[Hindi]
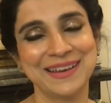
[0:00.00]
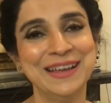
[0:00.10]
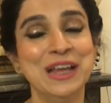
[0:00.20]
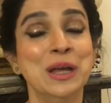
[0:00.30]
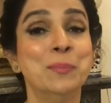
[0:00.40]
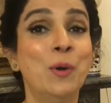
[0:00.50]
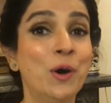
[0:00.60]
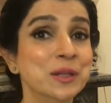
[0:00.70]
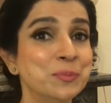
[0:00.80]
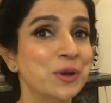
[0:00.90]
है
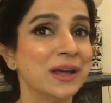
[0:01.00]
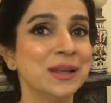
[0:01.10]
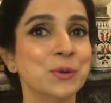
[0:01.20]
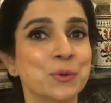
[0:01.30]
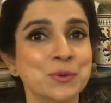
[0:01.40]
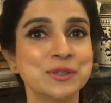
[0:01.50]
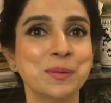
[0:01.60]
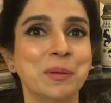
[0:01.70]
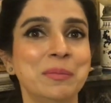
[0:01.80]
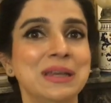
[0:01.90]
बहुत पुराने लोगों
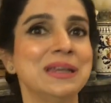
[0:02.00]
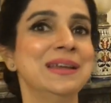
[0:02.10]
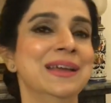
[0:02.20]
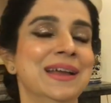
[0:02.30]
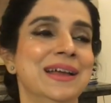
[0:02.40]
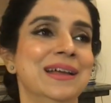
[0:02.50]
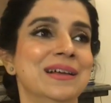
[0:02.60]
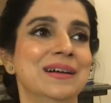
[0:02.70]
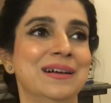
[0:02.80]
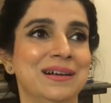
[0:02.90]
से मैं मिली
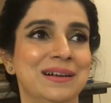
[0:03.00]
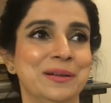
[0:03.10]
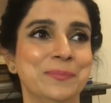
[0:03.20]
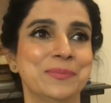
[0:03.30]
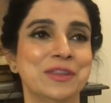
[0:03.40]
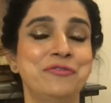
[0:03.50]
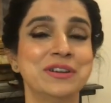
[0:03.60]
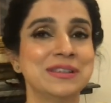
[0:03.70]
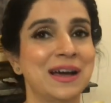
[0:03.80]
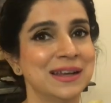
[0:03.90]

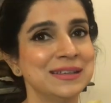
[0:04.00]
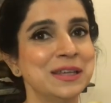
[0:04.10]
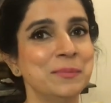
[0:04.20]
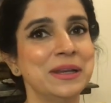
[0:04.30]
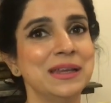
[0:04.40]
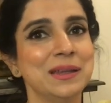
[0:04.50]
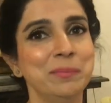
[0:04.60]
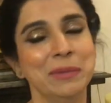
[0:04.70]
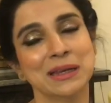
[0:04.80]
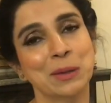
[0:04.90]
फ़रजाना से मिली
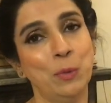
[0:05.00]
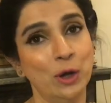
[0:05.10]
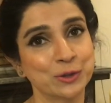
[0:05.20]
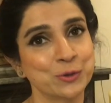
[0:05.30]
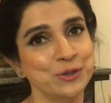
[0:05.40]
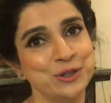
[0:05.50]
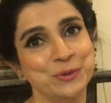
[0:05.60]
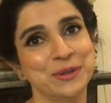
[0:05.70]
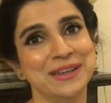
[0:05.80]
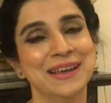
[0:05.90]
मिल के बहुत खुशी
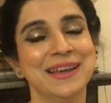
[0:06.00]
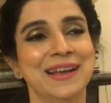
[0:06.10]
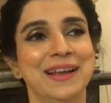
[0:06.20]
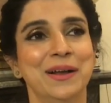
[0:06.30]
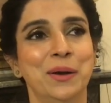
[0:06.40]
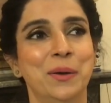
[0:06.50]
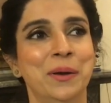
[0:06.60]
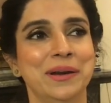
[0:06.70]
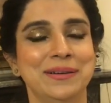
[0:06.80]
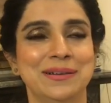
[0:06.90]
हुई
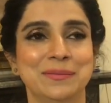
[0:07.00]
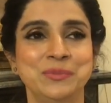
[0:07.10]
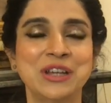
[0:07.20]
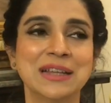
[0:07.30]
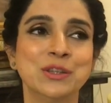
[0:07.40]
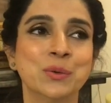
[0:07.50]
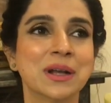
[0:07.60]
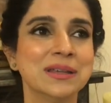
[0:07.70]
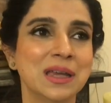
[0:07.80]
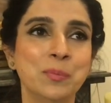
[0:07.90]
और शादियों
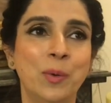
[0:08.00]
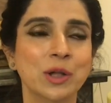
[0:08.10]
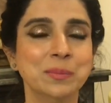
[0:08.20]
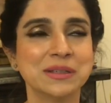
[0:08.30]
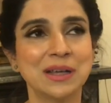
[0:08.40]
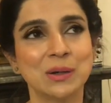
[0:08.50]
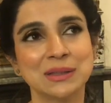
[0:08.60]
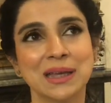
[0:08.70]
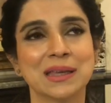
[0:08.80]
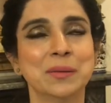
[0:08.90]
का यही बहुत मज़ा
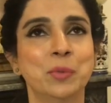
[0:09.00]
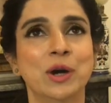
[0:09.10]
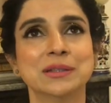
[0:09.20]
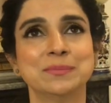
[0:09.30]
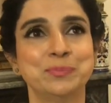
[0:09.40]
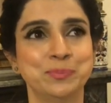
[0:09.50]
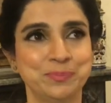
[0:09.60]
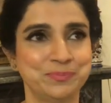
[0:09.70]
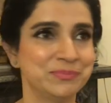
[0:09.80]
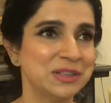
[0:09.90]
होता है कि बहुत
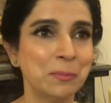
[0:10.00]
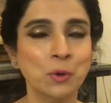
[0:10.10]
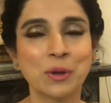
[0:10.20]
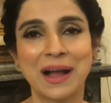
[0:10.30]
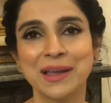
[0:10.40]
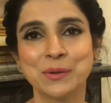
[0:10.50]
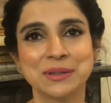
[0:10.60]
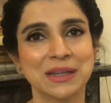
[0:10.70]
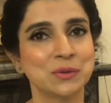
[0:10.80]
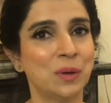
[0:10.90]
सब लोग आए
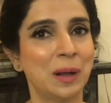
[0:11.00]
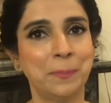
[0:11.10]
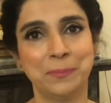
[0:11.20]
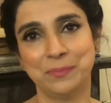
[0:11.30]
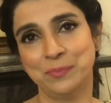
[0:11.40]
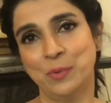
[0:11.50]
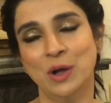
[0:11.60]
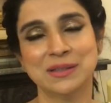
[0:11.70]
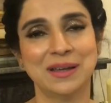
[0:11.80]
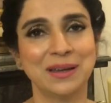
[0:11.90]
होते हैं तो आप
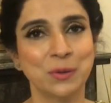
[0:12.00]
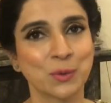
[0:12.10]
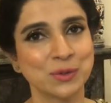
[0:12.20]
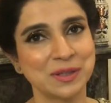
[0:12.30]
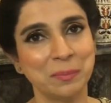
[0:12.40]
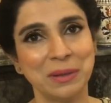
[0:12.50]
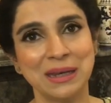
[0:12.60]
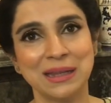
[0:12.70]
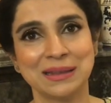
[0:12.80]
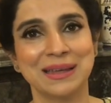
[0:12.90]
बहुत सारे लोगों से
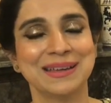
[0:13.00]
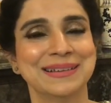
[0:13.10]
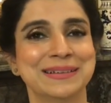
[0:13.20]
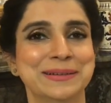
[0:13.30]
मिल लेते हैं